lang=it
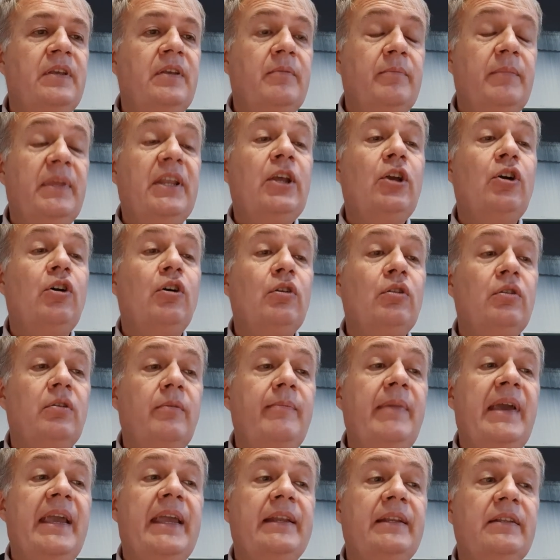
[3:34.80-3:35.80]
Mi ricordo
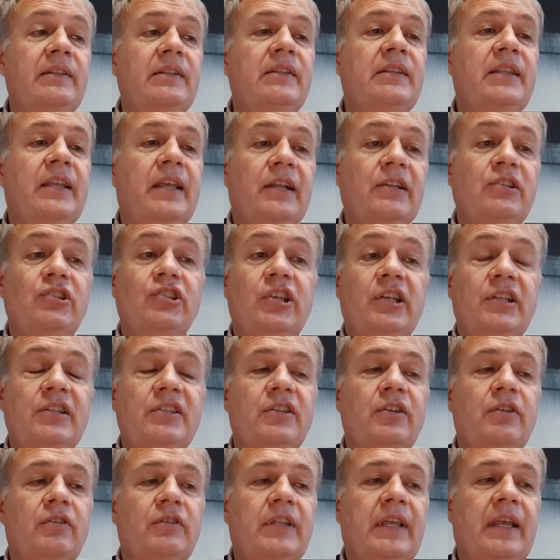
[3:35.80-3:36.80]
bene di te al
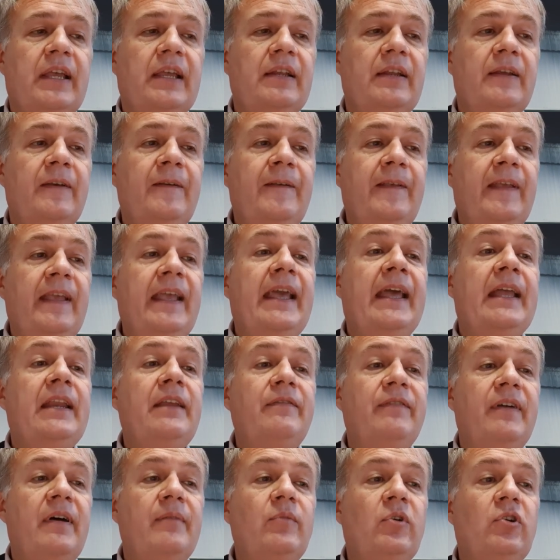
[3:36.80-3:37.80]
Chelsea Hotel, eri
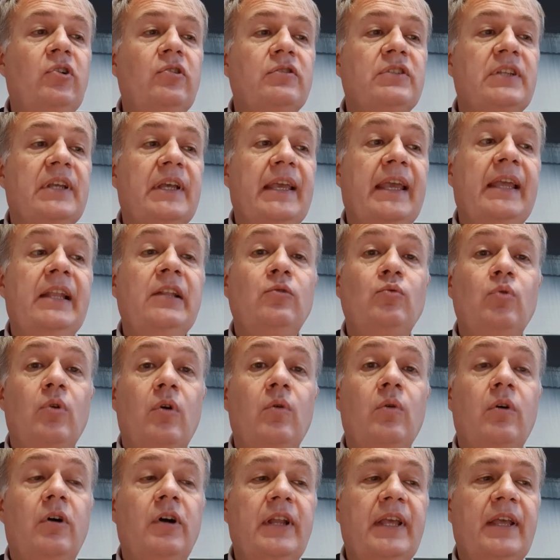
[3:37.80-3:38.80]
famosa e il tuo
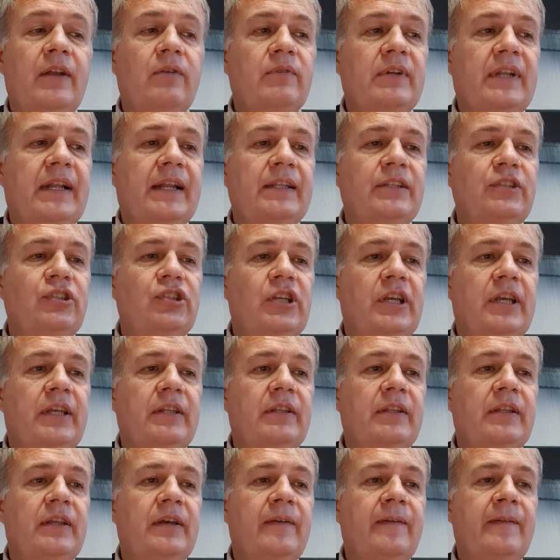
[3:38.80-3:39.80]
cuore era una
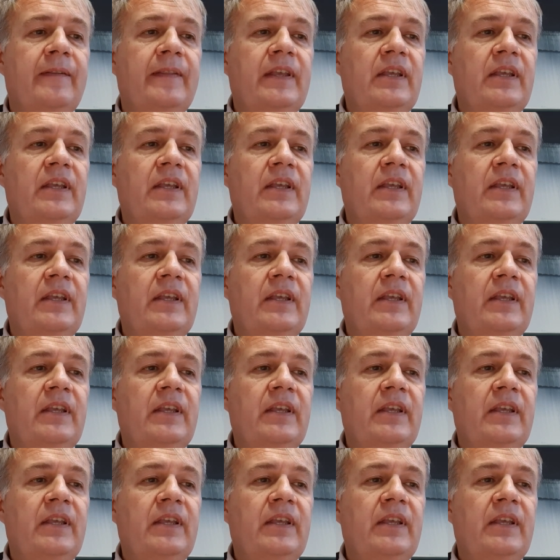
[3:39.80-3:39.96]
leggenda.